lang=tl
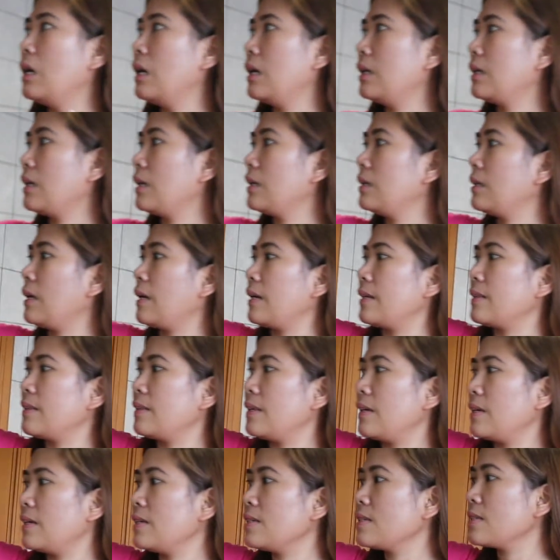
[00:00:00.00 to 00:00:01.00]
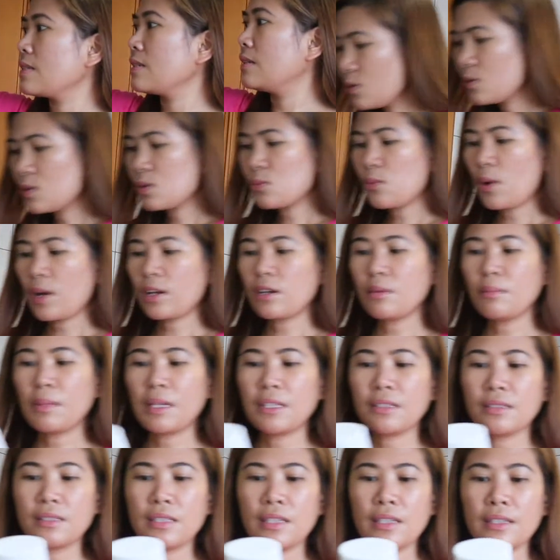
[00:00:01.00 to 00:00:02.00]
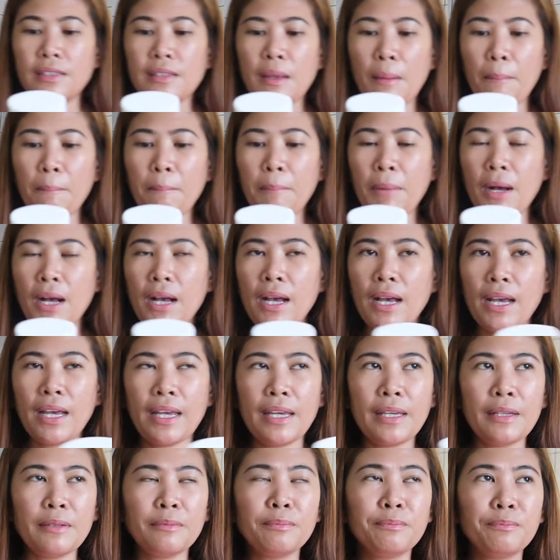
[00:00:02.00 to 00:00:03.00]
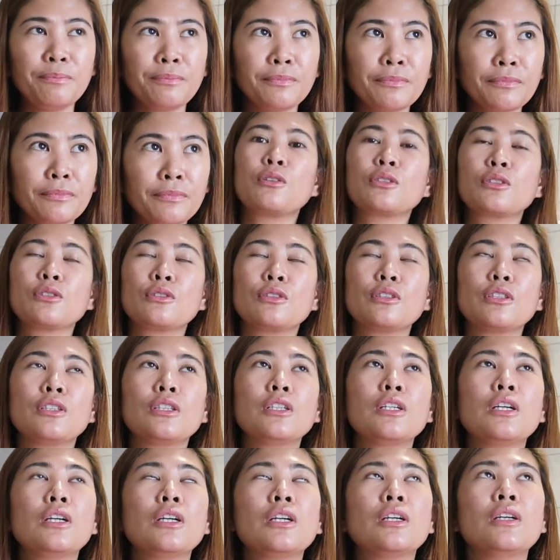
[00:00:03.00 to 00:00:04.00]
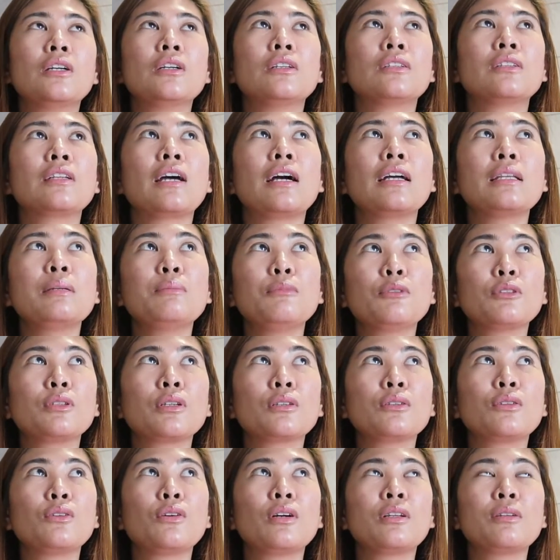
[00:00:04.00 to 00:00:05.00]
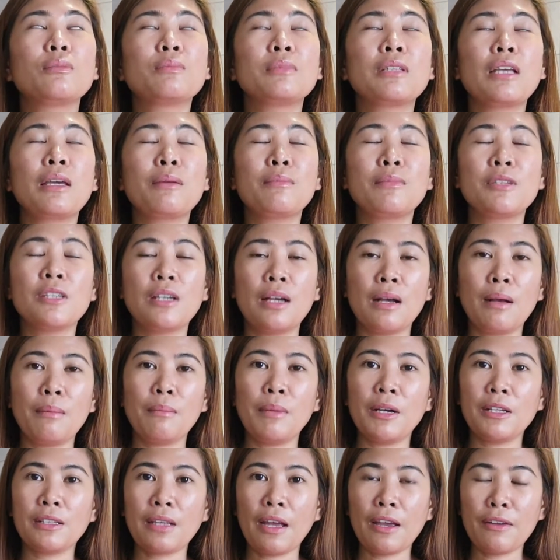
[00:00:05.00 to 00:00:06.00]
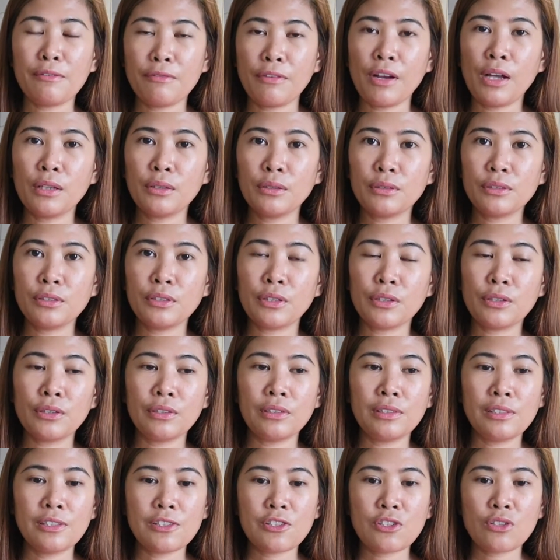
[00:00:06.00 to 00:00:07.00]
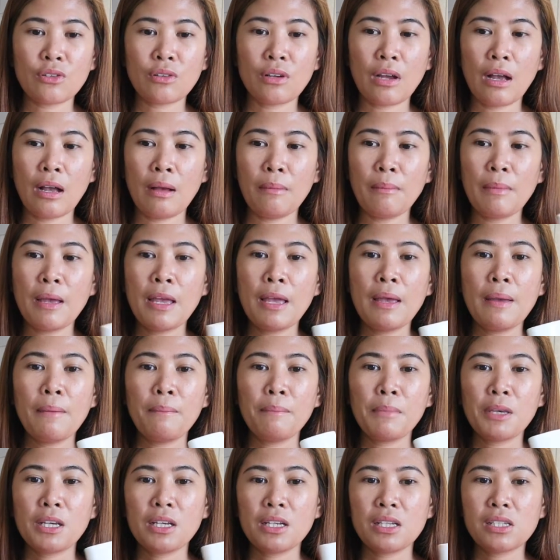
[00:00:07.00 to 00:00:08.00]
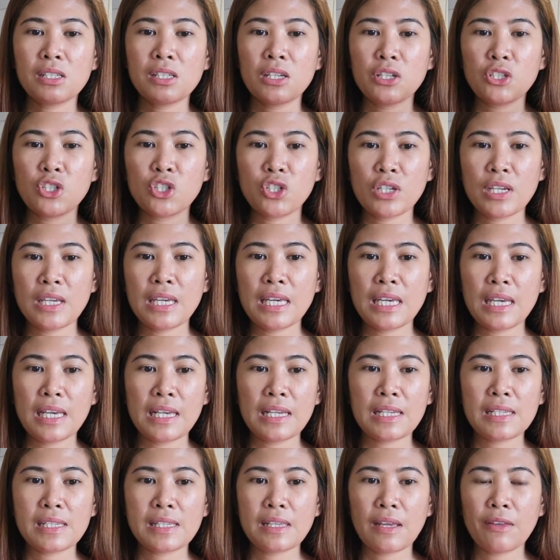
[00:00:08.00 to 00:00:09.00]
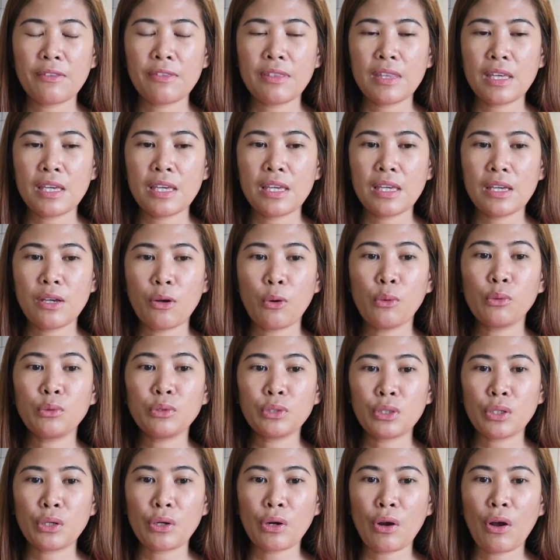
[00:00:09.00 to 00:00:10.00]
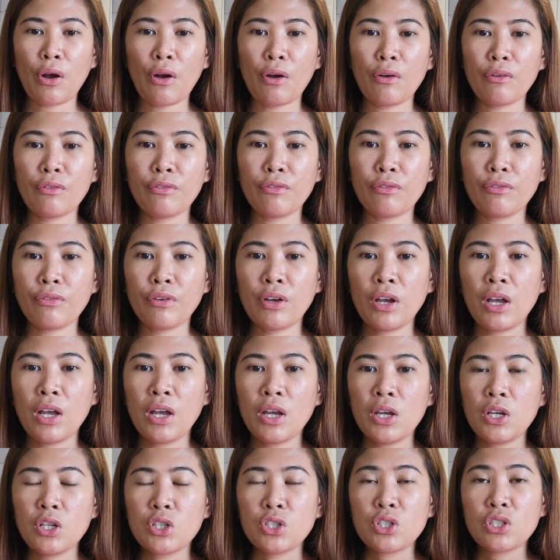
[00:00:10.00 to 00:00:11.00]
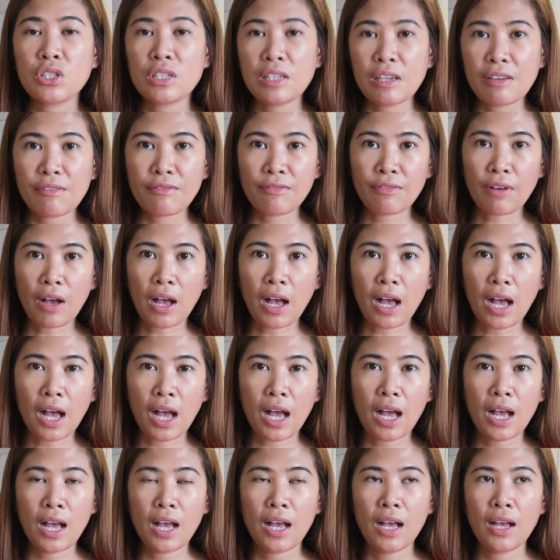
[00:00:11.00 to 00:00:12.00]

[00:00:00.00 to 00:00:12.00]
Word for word: And I like this. This was recommended by Dr. Nakalimutan ko anong name niya, but I followed her on Instagram because she is the owner of Shifa